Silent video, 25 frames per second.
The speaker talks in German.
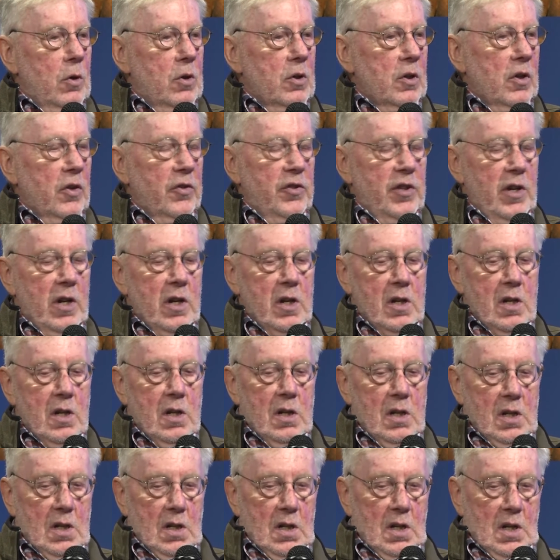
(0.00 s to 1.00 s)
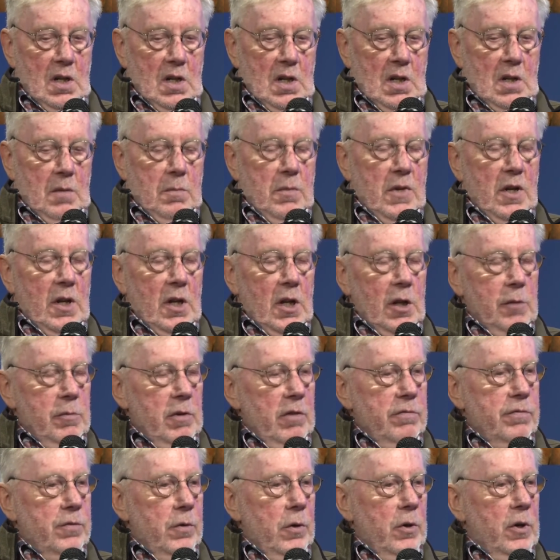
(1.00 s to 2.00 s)
Wochen gesagt, mein
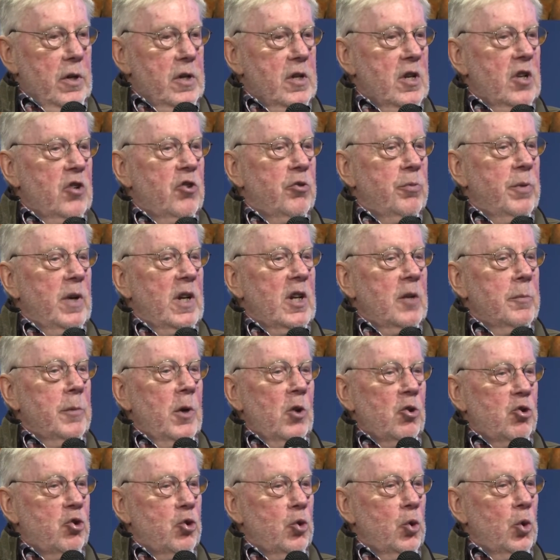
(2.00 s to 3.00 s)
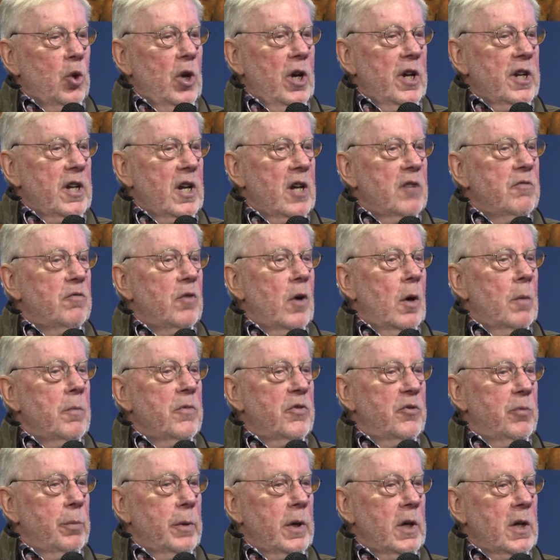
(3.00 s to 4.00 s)
lieber Freund, ich werde mal Schulleiter in
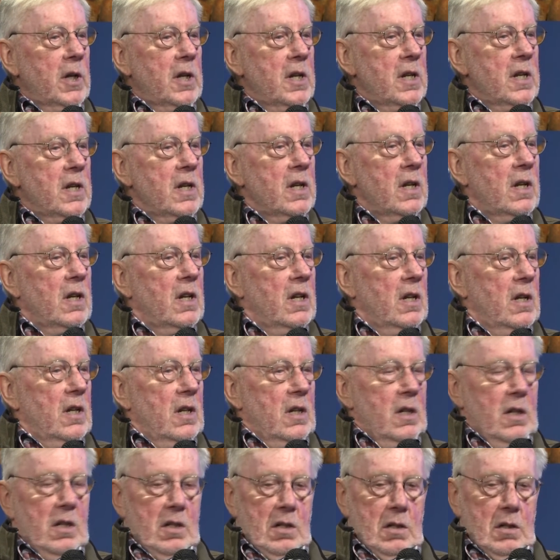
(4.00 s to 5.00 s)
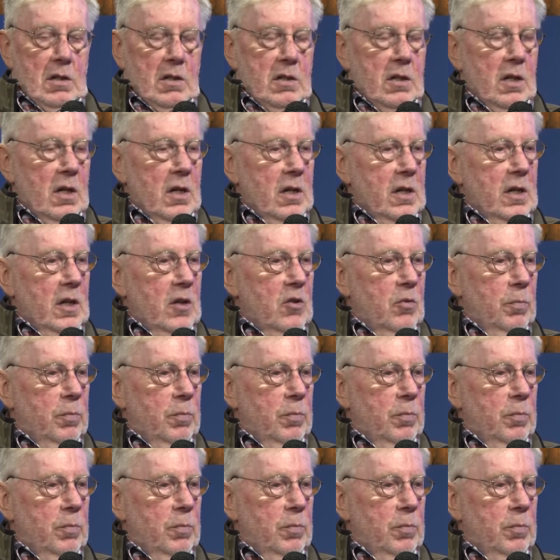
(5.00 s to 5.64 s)
Worms werden. Da sagt